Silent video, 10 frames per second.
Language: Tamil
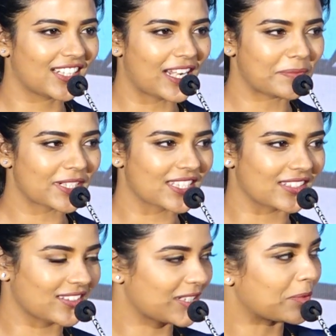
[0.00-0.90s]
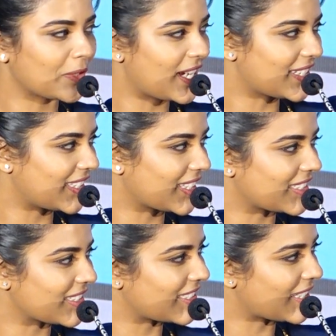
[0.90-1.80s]
ராமர் சார் அப்புறம் ஆர்ட்
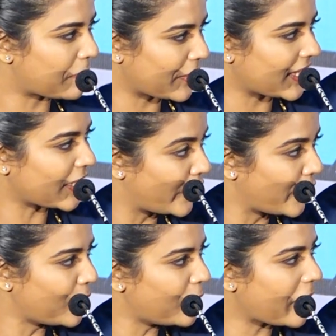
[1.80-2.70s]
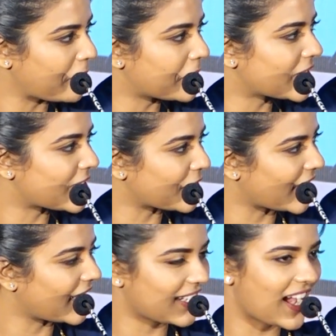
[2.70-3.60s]
டைரக்டர் சார் அப்புறம் இந்த க்ரூ மெம்பர்ஸ்
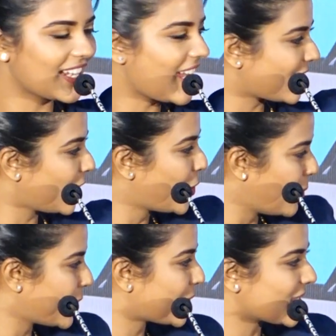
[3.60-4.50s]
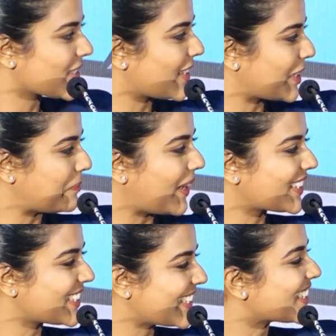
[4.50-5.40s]
இவங்க எல்லாம் நானே ஆக்சுவலாக கூப்பிடணும்னு நினச்சேன் நீங்கள்
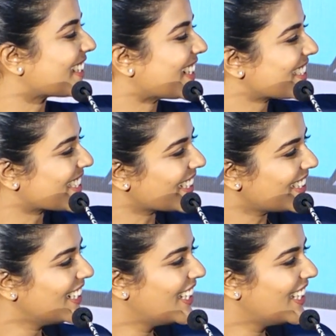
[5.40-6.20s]
மறந்துட்டீங்கன்னு நினச்சேன்